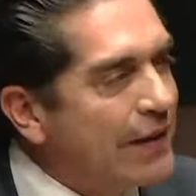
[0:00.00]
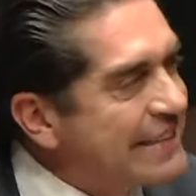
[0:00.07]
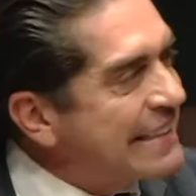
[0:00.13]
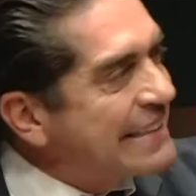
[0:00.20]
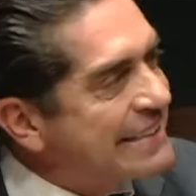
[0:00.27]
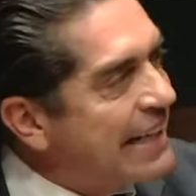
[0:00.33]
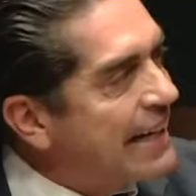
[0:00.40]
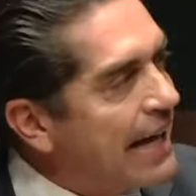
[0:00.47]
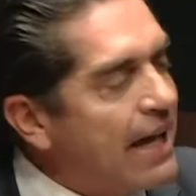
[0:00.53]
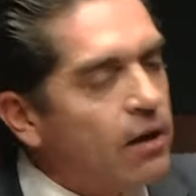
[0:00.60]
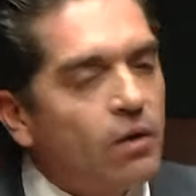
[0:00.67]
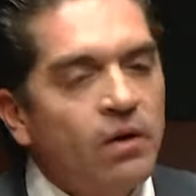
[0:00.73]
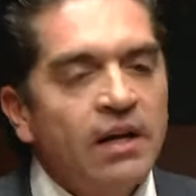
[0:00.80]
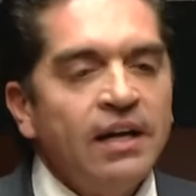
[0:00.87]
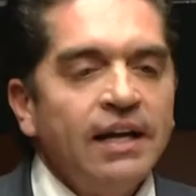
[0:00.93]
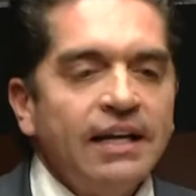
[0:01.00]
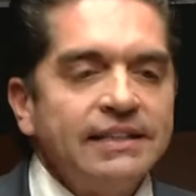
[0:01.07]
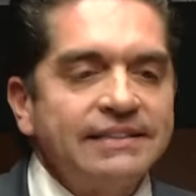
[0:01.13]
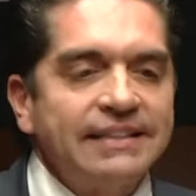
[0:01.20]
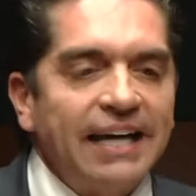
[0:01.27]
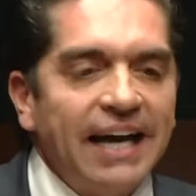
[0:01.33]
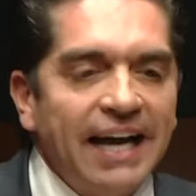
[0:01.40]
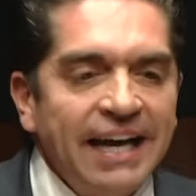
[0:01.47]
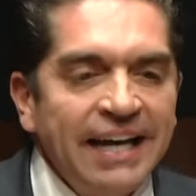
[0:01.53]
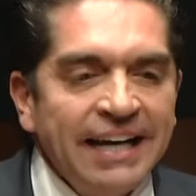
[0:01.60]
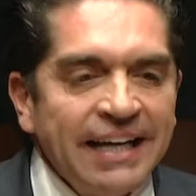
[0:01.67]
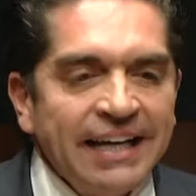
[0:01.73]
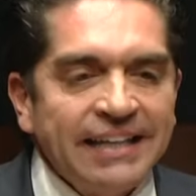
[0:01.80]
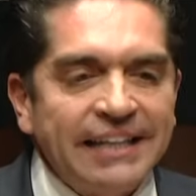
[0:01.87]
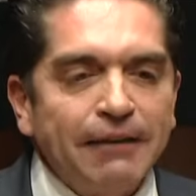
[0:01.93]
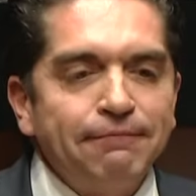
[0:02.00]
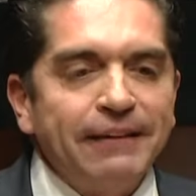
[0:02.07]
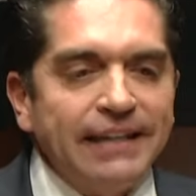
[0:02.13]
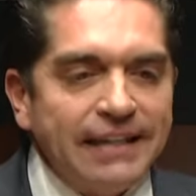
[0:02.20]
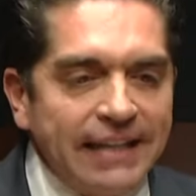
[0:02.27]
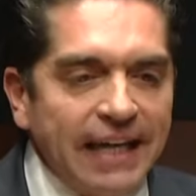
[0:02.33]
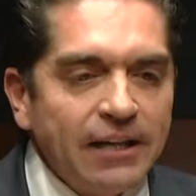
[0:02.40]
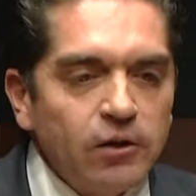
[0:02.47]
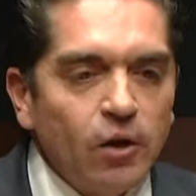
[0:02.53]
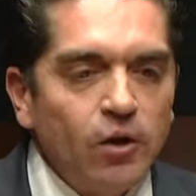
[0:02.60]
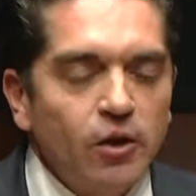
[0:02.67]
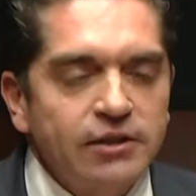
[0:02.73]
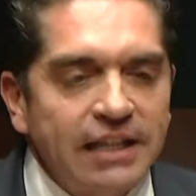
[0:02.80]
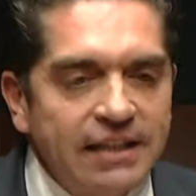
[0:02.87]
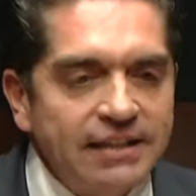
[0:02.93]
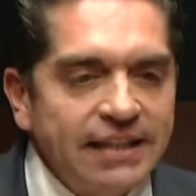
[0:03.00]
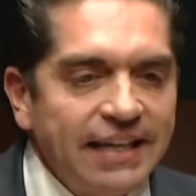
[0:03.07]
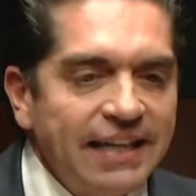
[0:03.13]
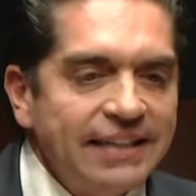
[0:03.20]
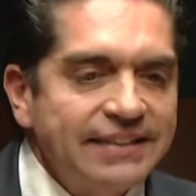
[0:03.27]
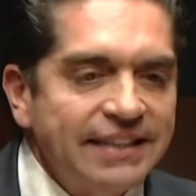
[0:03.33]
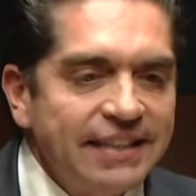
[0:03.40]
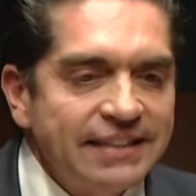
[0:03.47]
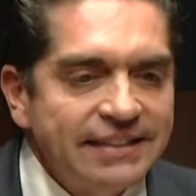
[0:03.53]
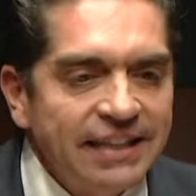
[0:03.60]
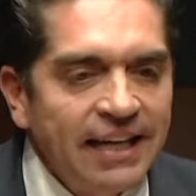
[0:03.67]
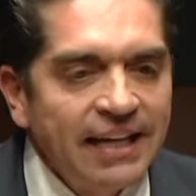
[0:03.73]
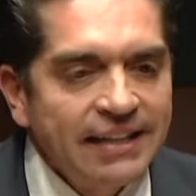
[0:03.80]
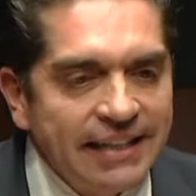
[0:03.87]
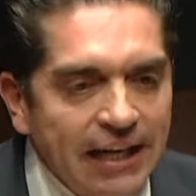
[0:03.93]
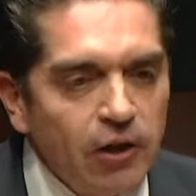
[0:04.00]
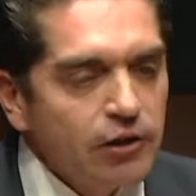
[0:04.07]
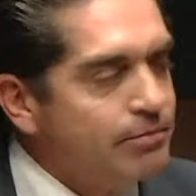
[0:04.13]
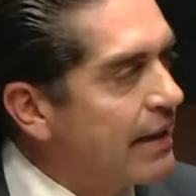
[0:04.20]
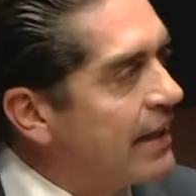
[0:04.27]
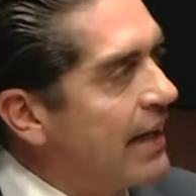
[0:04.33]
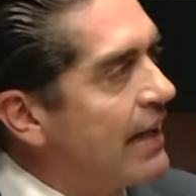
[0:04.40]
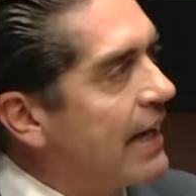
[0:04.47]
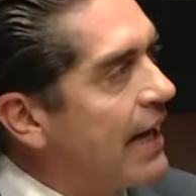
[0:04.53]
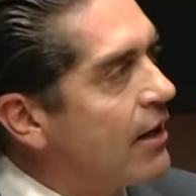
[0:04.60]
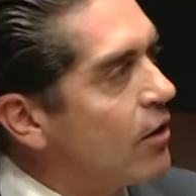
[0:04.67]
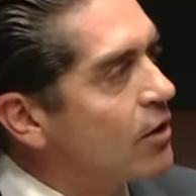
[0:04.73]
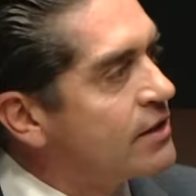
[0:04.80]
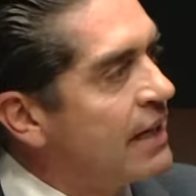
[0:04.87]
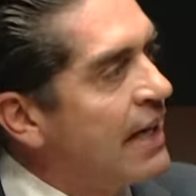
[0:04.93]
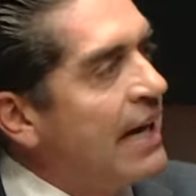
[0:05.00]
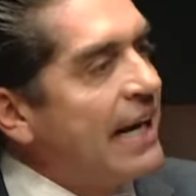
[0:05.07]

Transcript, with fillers: Este Senado está defendiendo los intereses de los mexicanos.